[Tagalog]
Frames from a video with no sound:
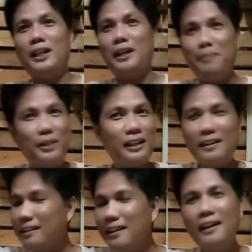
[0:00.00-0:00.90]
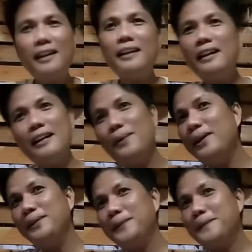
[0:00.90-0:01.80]
invite hindi nila ginagawa
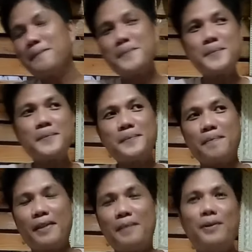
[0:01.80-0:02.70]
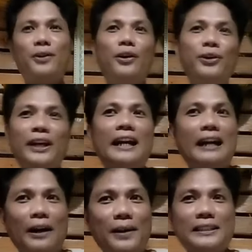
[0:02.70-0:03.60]
yun. Pero ngayon,
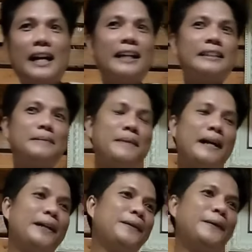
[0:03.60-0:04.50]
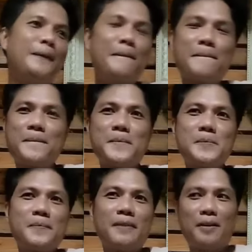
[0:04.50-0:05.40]
ginagawa sa akin ng Panginoon.
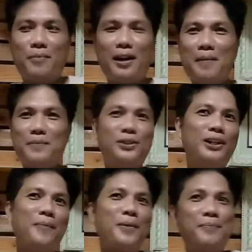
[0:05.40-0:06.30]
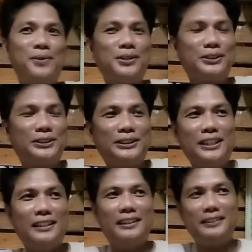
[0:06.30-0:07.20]
Marami silang members na
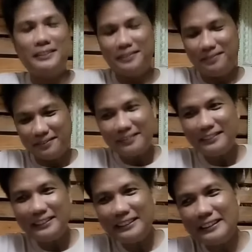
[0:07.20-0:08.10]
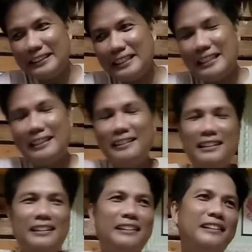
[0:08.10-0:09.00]
ano,
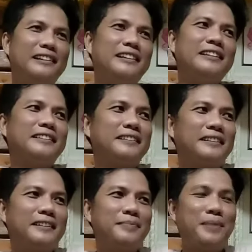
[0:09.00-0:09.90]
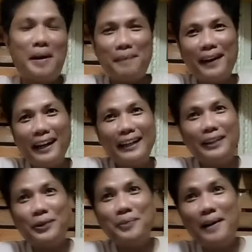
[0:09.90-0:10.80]
na pinapayagan
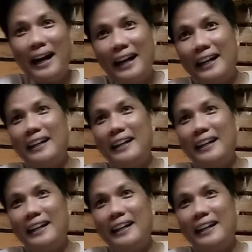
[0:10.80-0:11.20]
akong mangaral